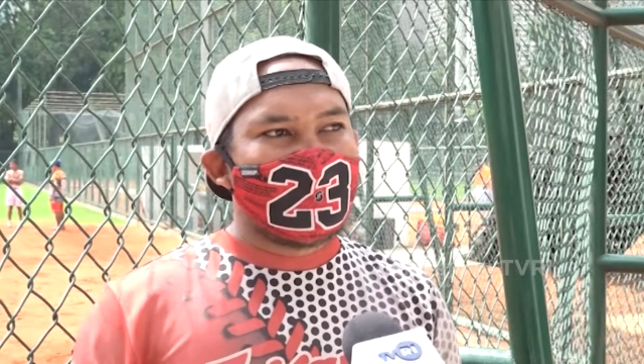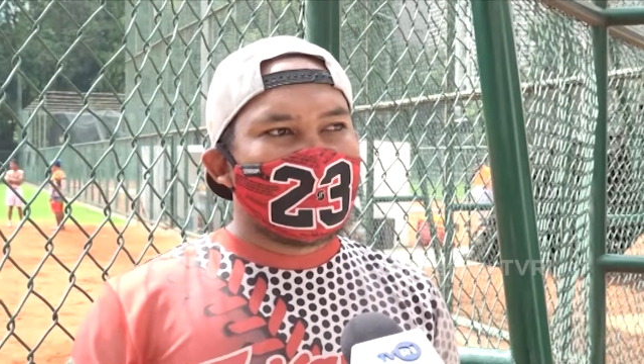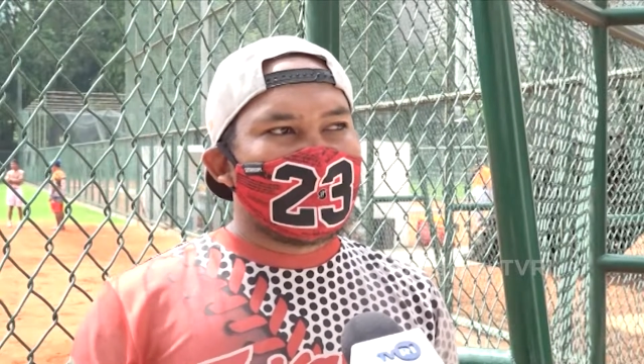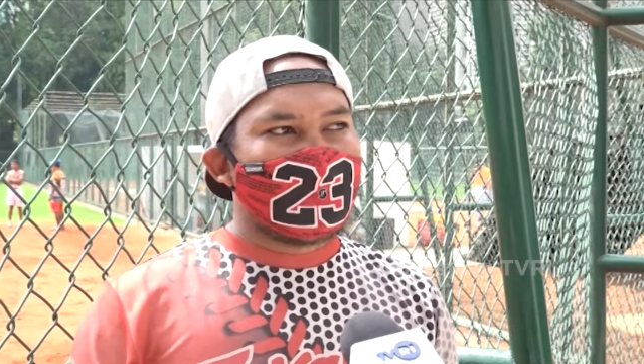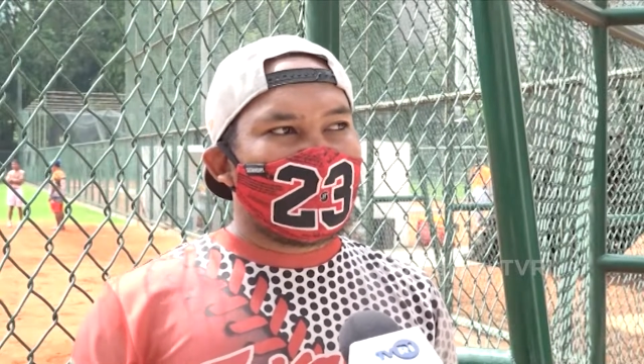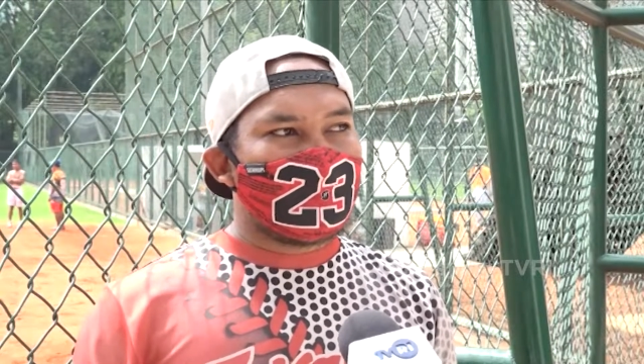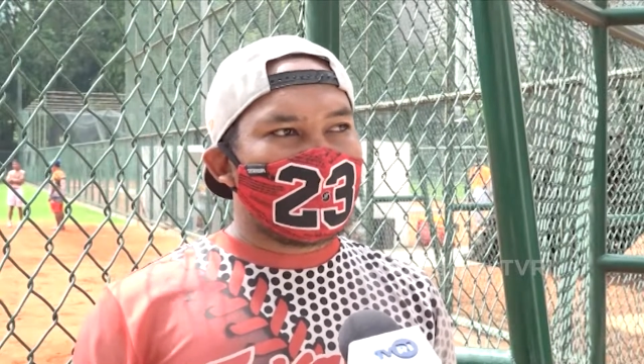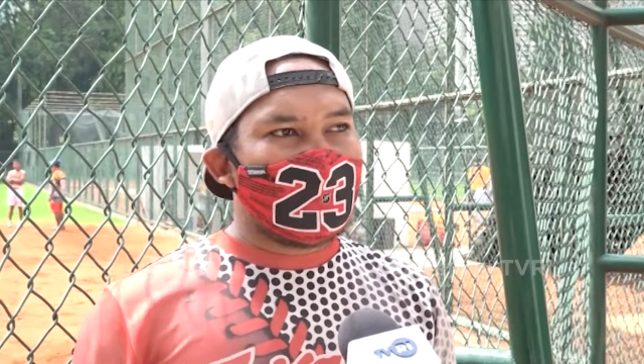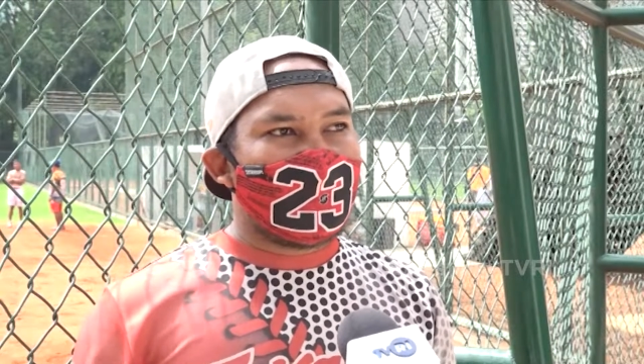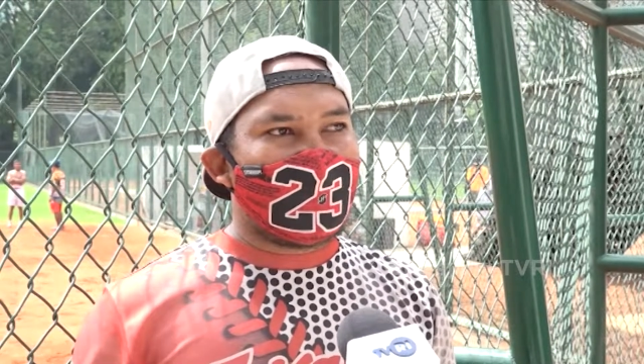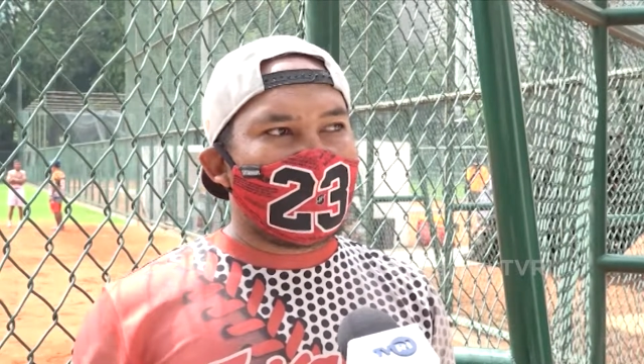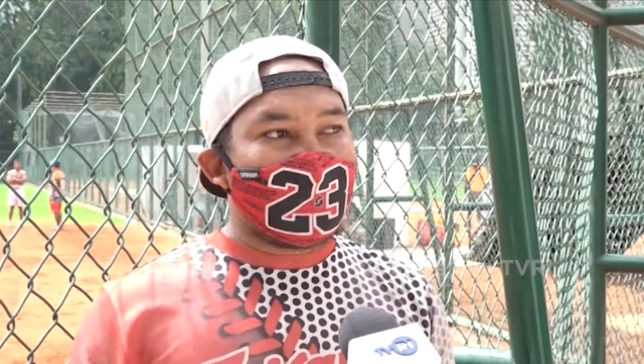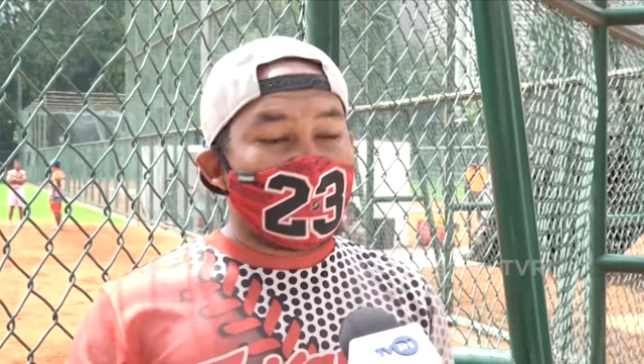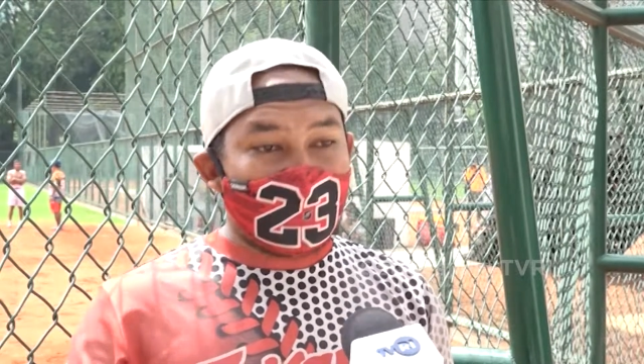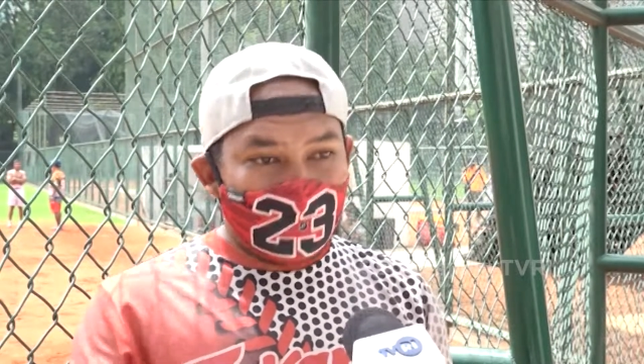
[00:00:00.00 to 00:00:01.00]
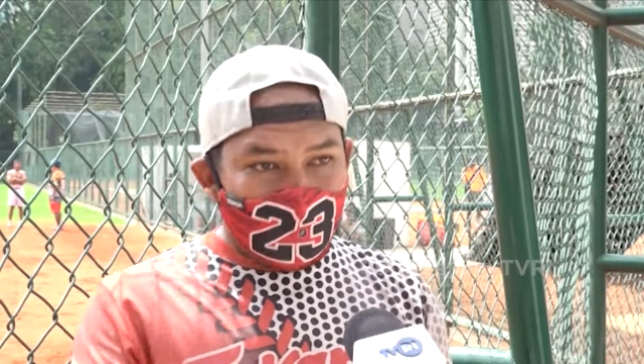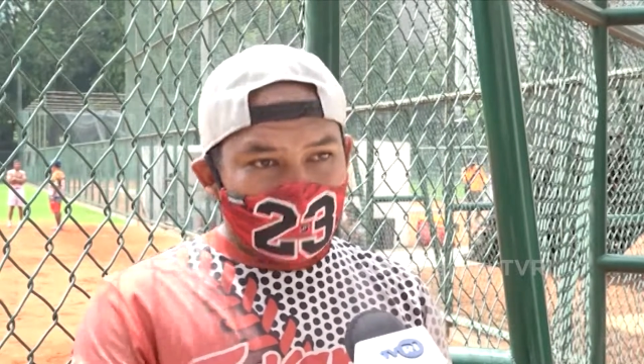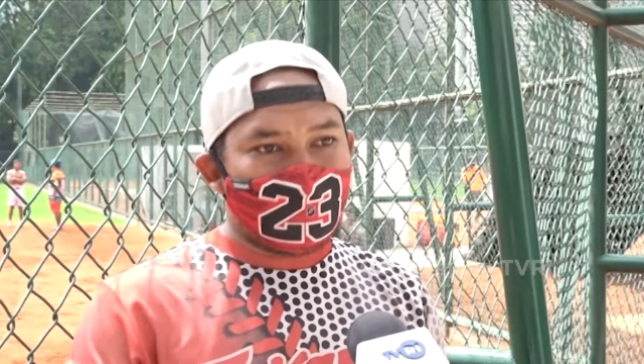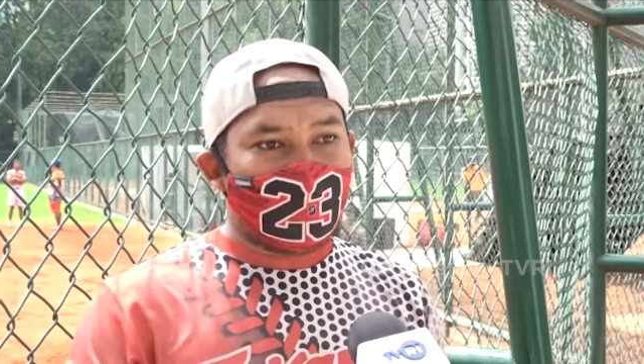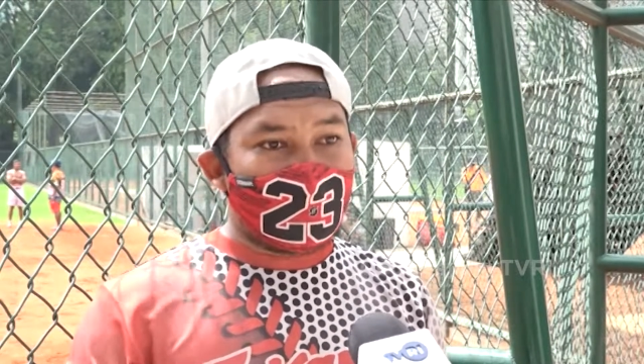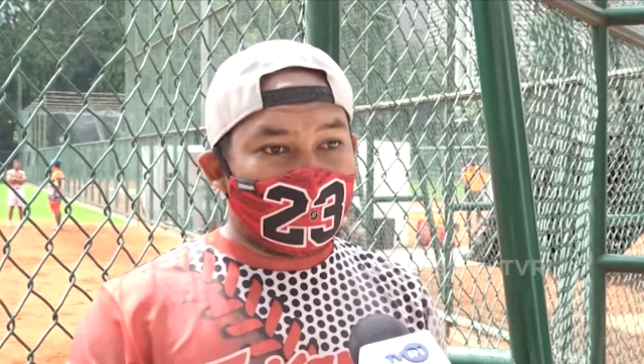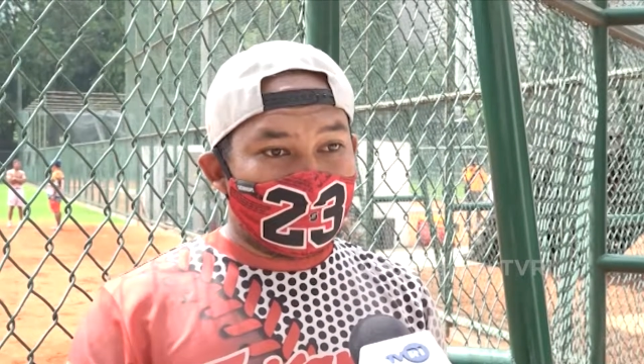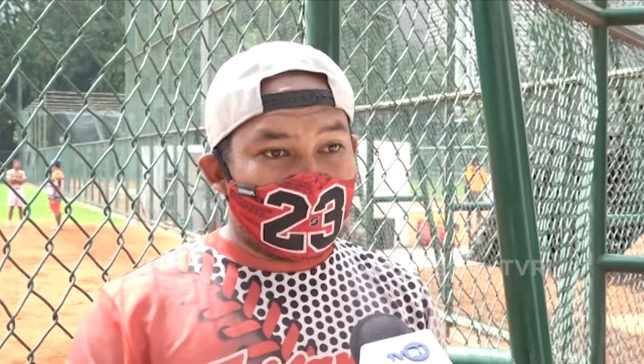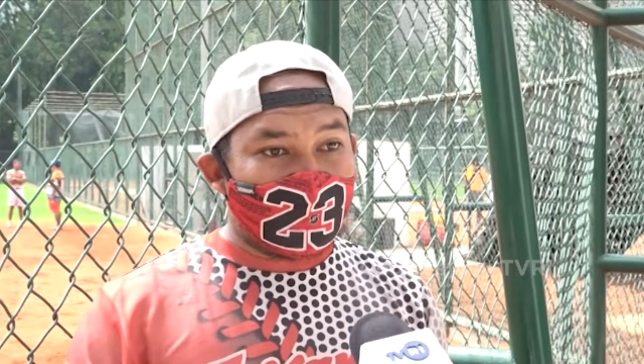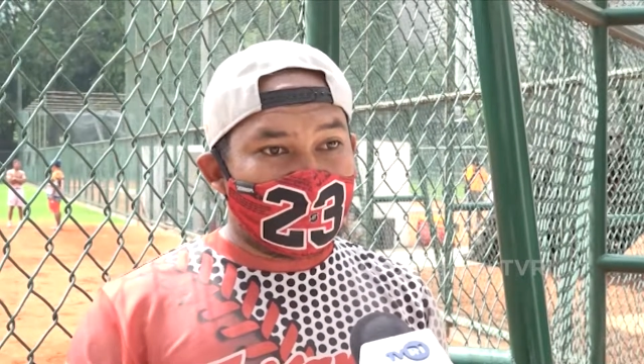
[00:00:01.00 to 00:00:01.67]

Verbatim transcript: tapi dengan adanya mini pon kemarin,